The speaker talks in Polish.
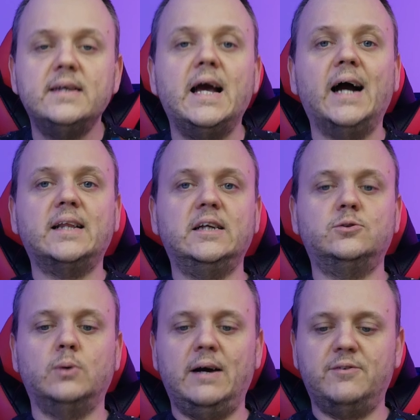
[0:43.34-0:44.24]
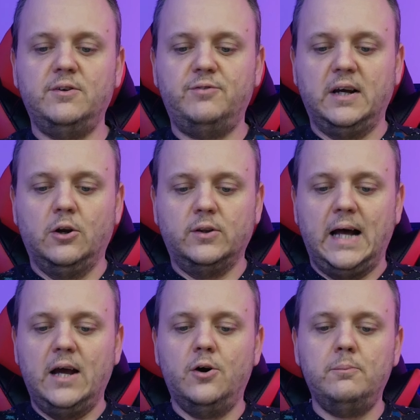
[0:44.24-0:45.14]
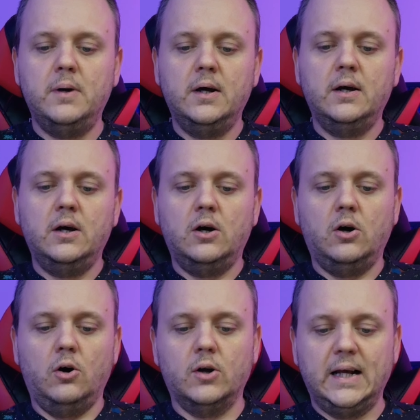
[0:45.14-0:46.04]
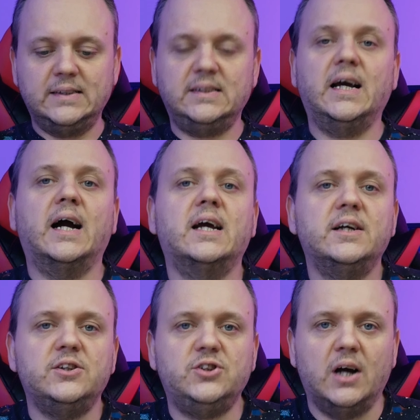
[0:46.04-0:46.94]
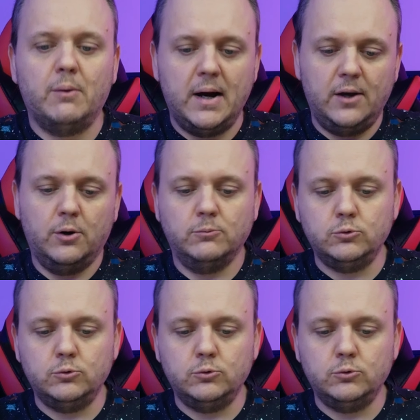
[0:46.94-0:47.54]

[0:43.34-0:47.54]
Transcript: jak te słuchawki wyglądają oraz jak działają.